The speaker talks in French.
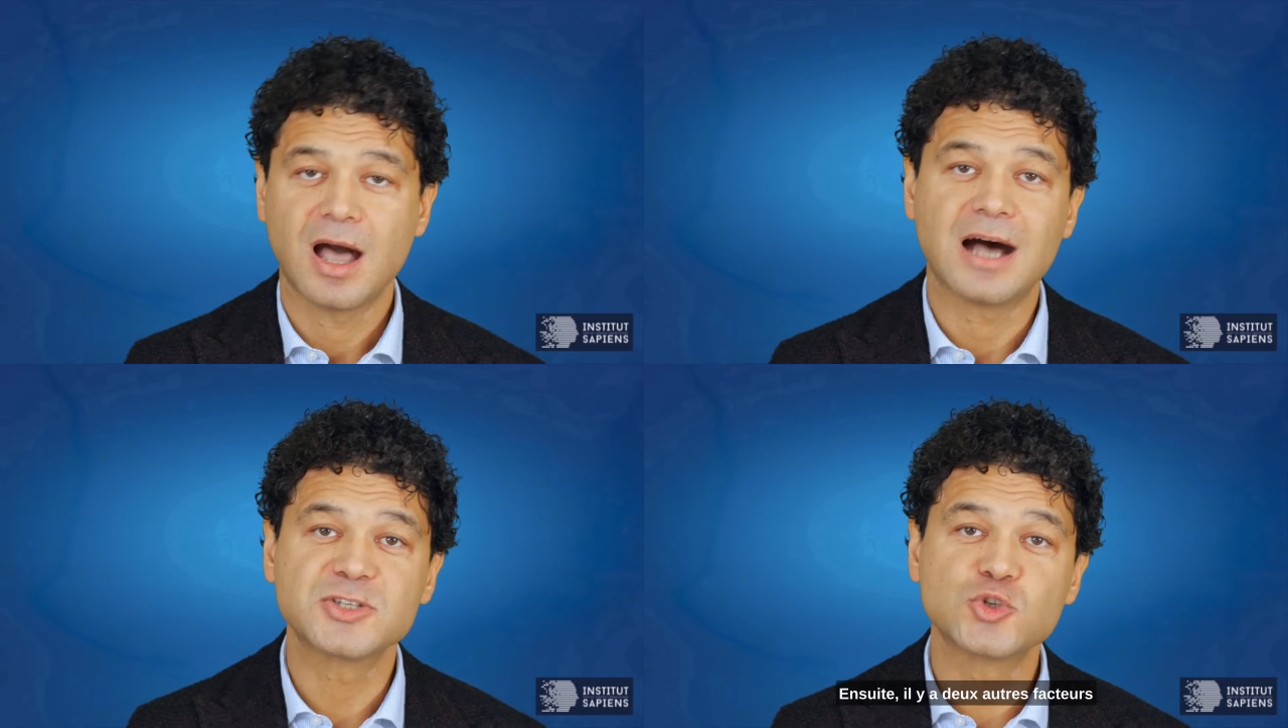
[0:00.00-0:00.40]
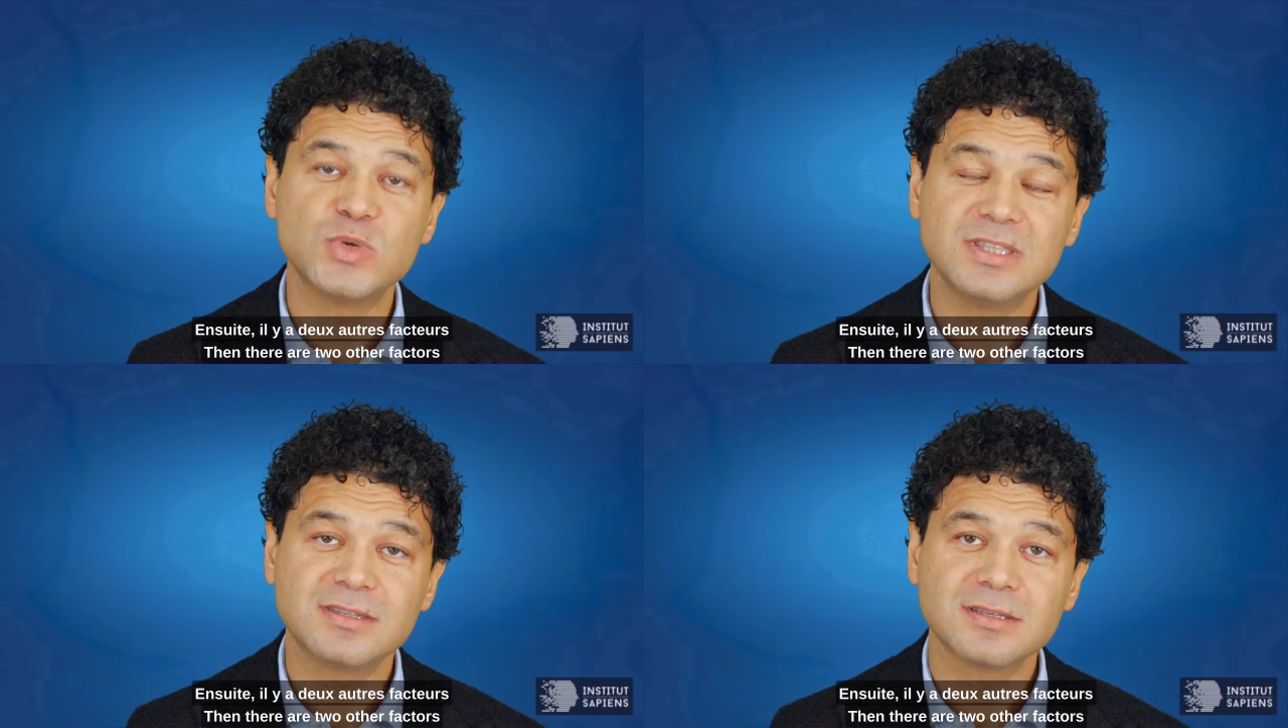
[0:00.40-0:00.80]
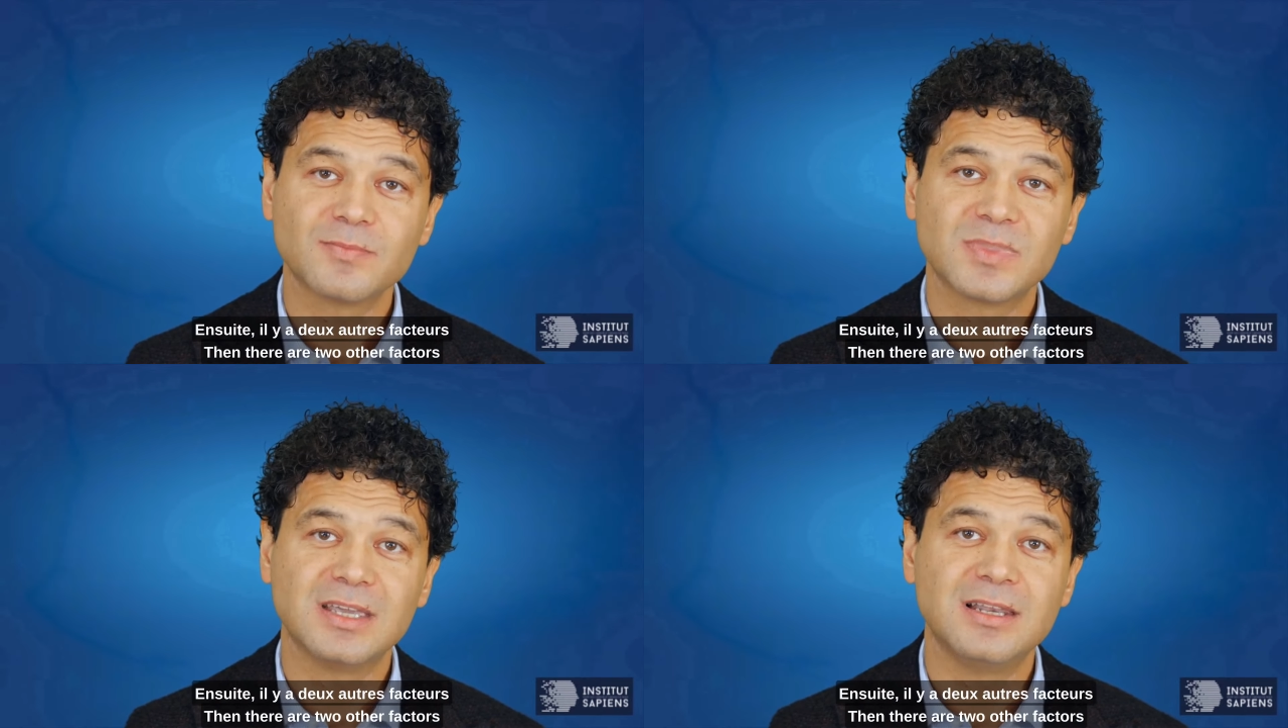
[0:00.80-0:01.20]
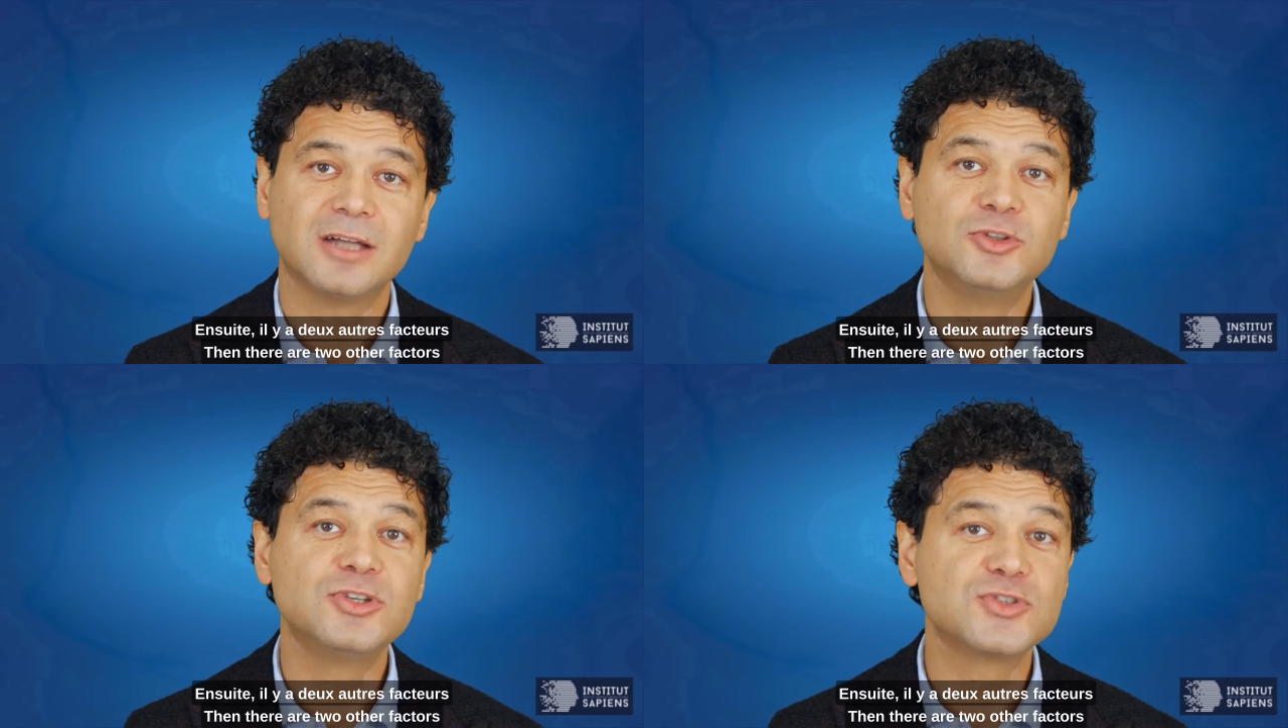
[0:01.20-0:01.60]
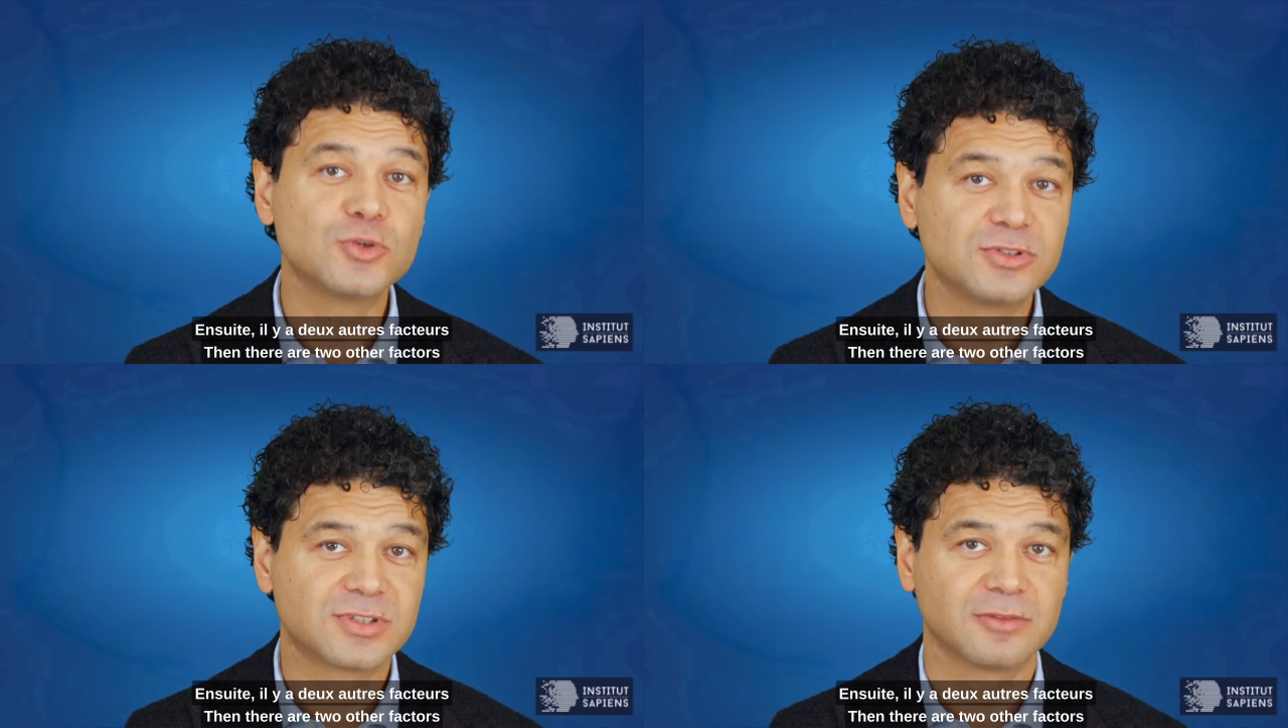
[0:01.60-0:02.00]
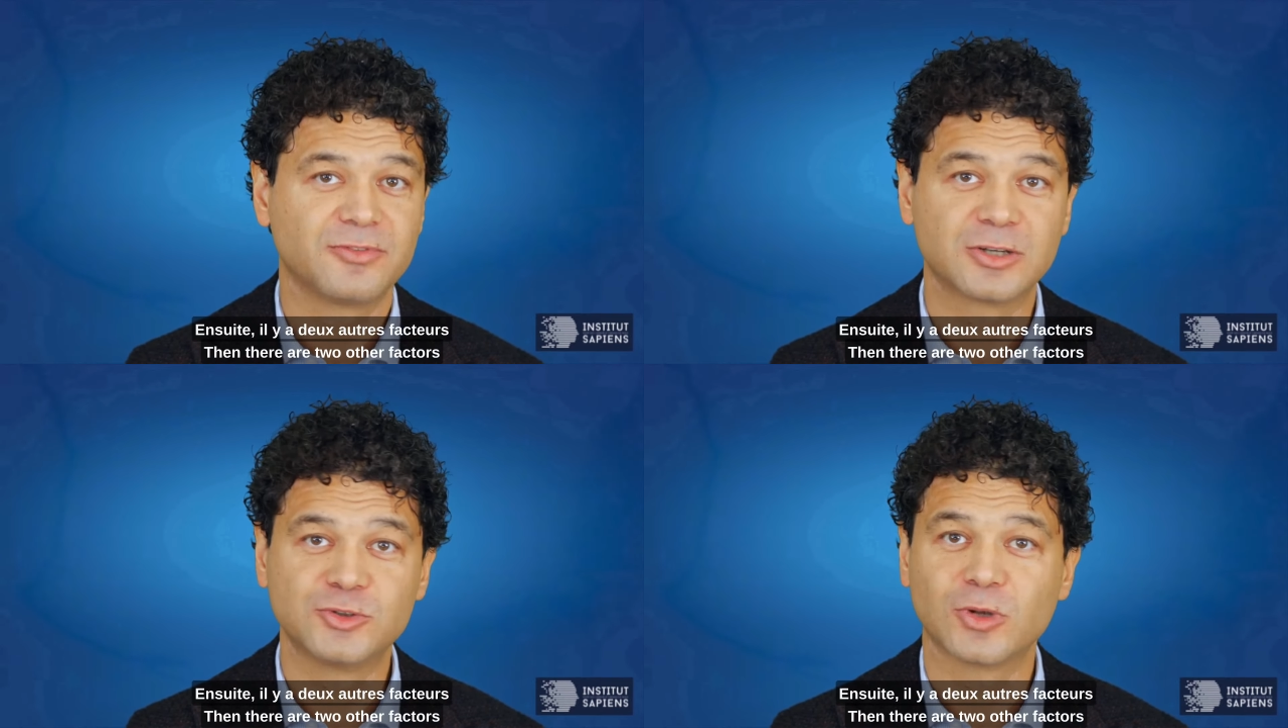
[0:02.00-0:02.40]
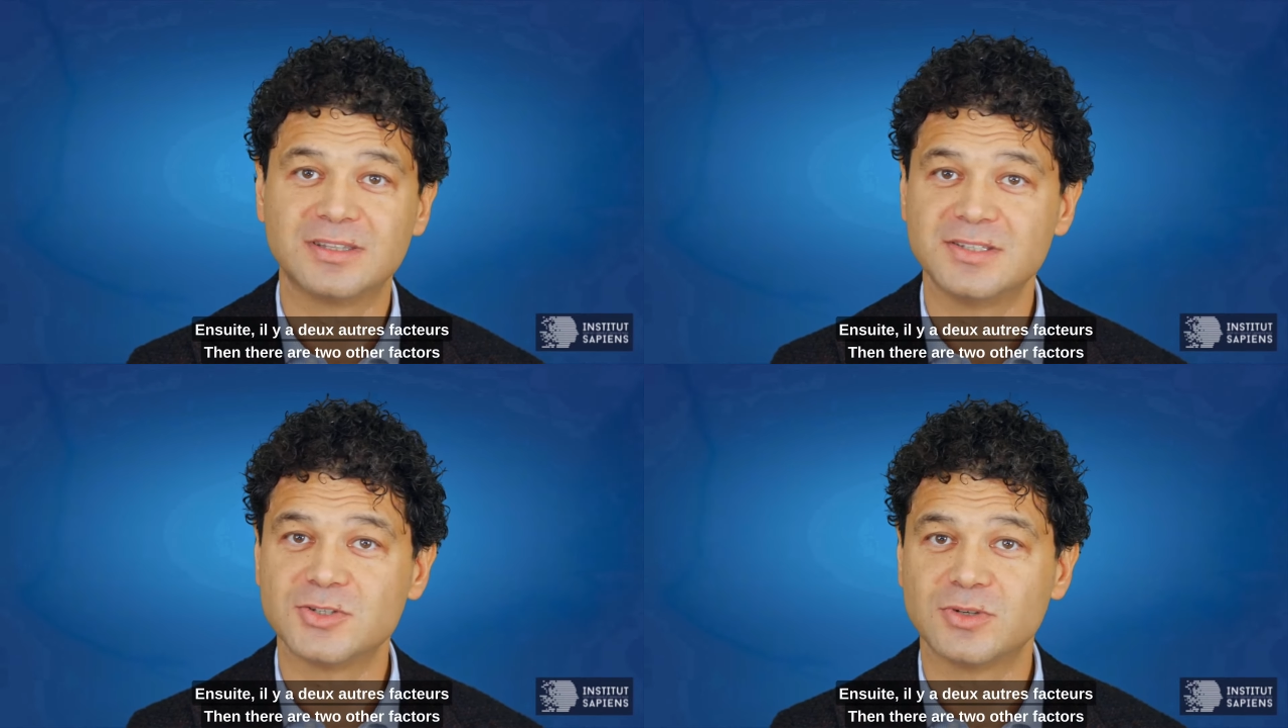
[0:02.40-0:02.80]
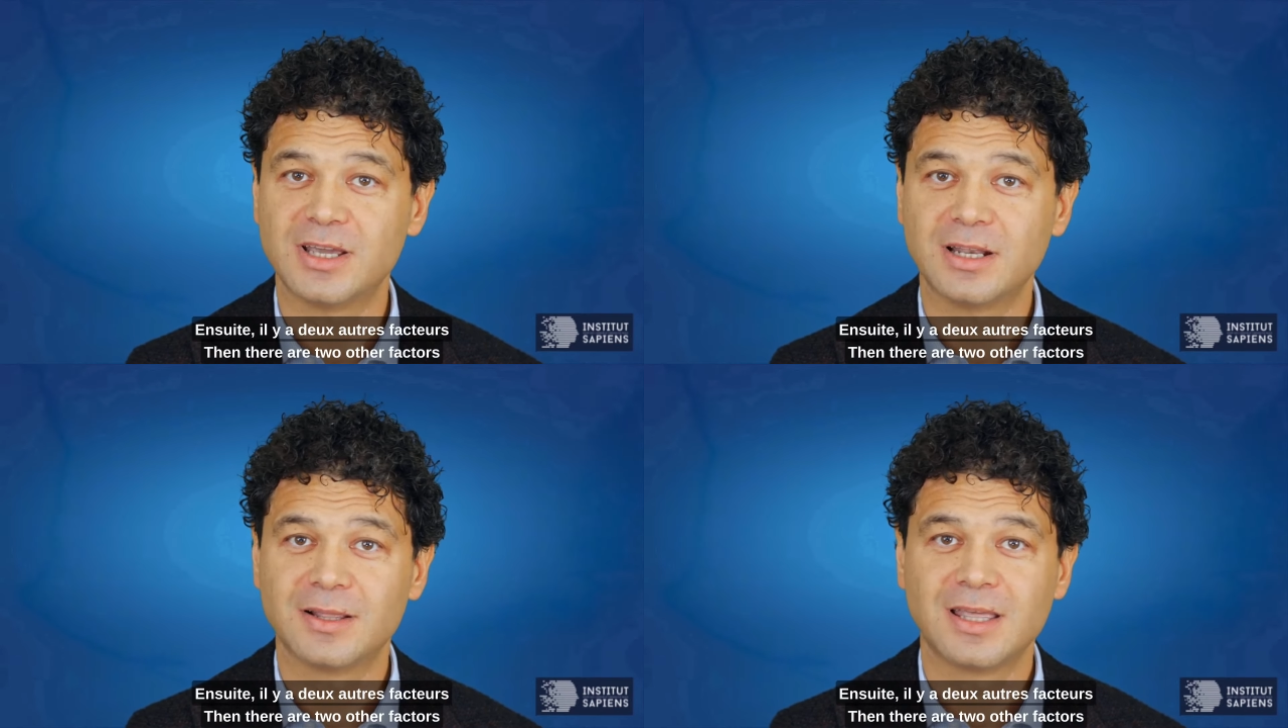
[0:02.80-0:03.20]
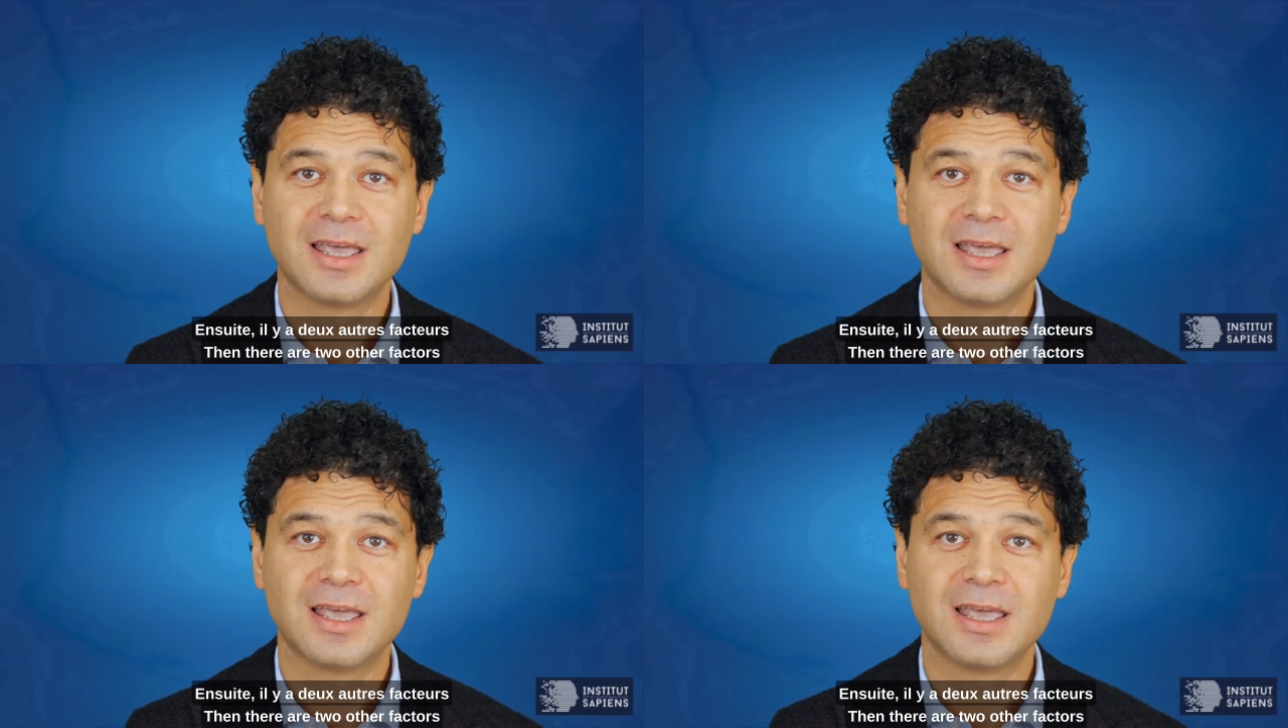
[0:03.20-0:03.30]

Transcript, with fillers: Ensuite, il y a deux autres facteurs additionnels